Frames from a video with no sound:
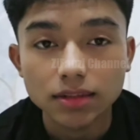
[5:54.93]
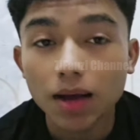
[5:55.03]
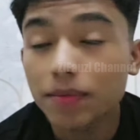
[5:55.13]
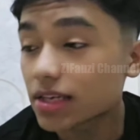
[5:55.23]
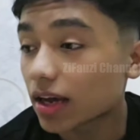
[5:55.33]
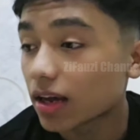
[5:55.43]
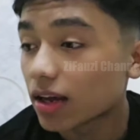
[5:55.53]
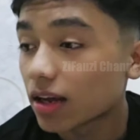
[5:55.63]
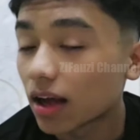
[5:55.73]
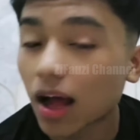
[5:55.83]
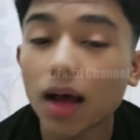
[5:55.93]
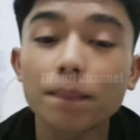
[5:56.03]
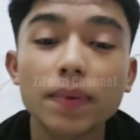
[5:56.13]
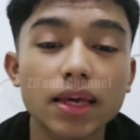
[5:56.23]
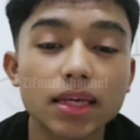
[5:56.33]
habis ya
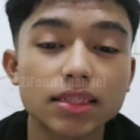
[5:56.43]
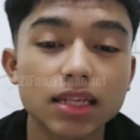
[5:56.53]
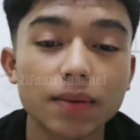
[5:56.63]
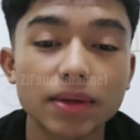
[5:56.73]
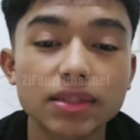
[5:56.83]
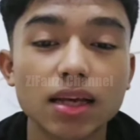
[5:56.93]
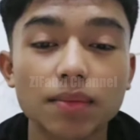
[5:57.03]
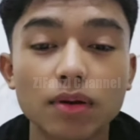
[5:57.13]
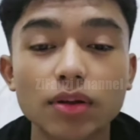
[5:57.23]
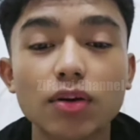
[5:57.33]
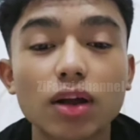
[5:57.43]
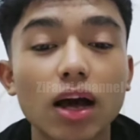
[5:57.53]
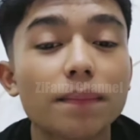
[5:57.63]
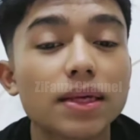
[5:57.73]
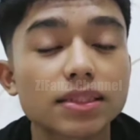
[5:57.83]
habis nggak bisa milonya udah
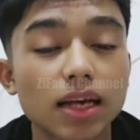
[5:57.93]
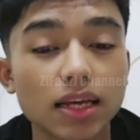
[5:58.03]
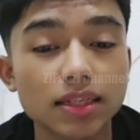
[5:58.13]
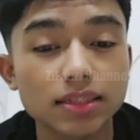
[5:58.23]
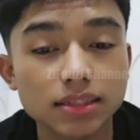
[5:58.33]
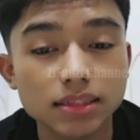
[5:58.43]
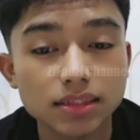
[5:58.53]
habis guys